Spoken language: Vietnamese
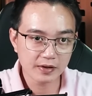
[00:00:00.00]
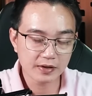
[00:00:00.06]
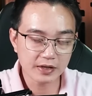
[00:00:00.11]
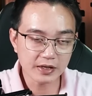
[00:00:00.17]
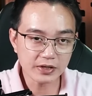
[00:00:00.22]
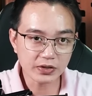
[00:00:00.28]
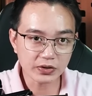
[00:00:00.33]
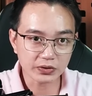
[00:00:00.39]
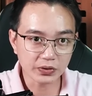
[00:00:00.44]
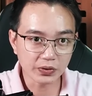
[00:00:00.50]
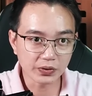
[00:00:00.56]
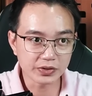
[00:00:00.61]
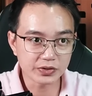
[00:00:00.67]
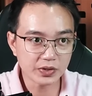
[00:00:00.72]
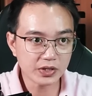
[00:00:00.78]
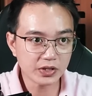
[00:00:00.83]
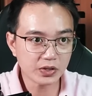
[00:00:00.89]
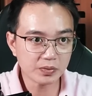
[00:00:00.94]
khiến cho tôi
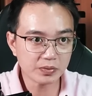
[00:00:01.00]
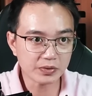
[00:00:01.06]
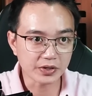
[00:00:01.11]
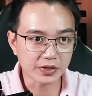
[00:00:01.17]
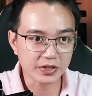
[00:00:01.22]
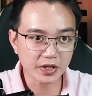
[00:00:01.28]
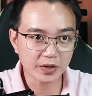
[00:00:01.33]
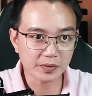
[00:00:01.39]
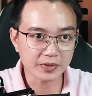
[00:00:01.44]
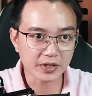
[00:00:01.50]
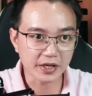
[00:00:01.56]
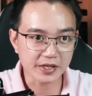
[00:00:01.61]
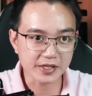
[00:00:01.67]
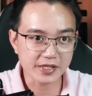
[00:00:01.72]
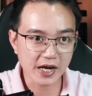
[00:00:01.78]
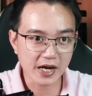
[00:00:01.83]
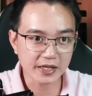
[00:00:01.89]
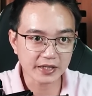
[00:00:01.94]
suýt chút nữa không nhận
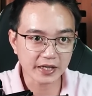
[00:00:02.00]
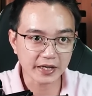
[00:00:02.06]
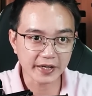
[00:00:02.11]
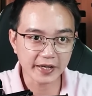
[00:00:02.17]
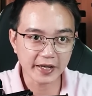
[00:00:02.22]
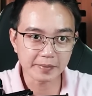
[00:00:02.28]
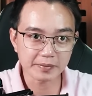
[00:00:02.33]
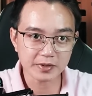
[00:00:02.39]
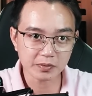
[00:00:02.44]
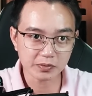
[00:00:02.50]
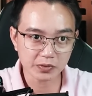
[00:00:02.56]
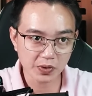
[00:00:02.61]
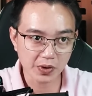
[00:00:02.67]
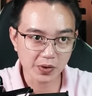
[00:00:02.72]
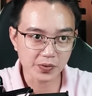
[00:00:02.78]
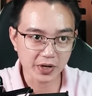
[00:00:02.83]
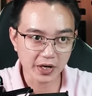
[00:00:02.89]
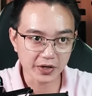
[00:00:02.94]
ra thằng em trong tổ
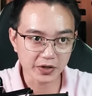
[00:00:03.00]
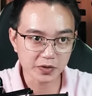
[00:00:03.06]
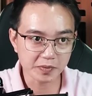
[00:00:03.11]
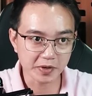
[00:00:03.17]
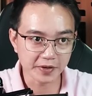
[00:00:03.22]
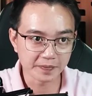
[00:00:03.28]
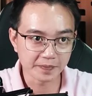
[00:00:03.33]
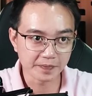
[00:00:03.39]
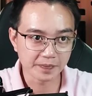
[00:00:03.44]
hậu cận của mình.